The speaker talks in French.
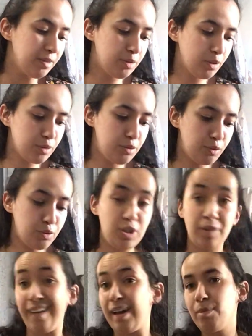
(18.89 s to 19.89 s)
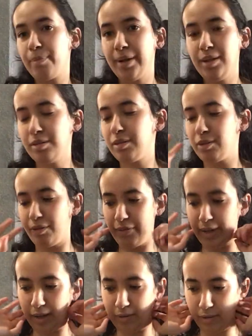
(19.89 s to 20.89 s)
Donc du coup j'ai vraiment pas eu le temps d'en
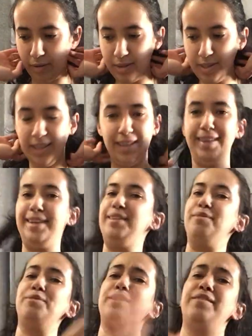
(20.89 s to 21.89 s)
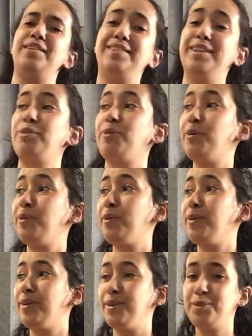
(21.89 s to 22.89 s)
faire avant. Et vous avez été
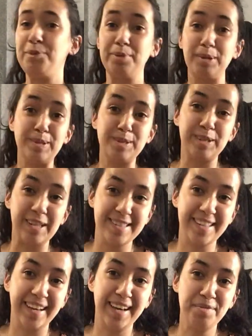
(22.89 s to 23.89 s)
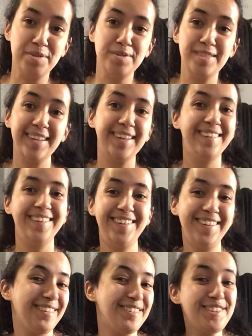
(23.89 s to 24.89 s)
trop nombreuses sur Instagram à me dire euh,
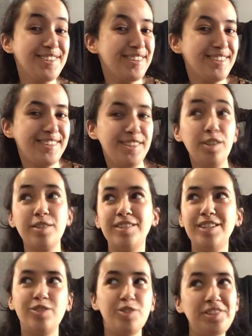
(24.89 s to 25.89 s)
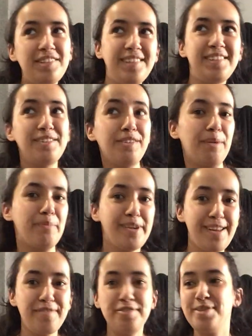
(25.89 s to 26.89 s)
retour de course, on est jeudi, on n'a pas
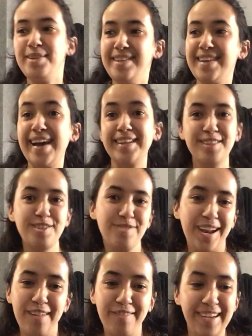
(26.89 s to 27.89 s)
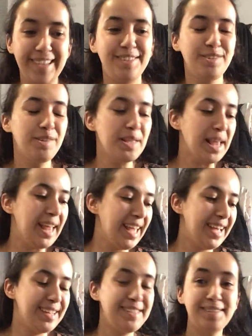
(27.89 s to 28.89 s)
eu la vidéo hier, est que tu vas la faire et tout
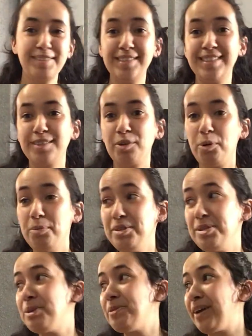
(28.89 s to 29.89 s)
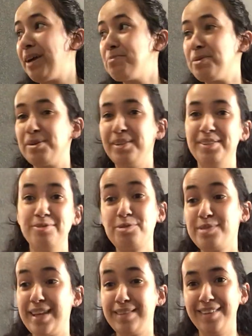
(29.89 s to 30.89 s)
du coup, c'est trop mignon, vraiment.
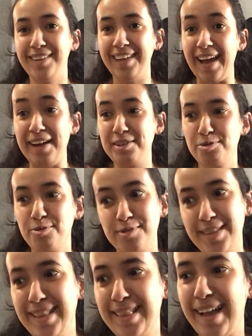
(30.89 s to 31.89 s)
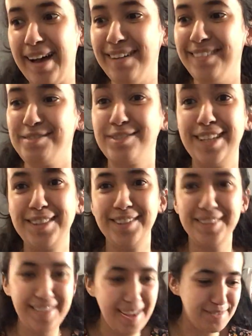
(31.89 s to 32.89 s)
Vous êtes à jour, vous êtes là, vous
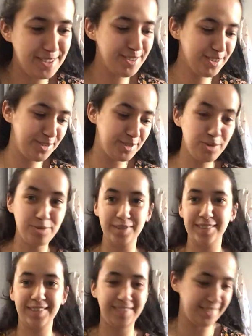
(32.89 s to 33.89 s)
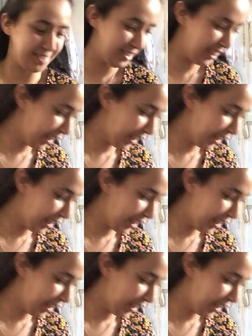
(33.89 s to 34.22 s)
attendez la vidéo, du coup, vous êtes... Euh,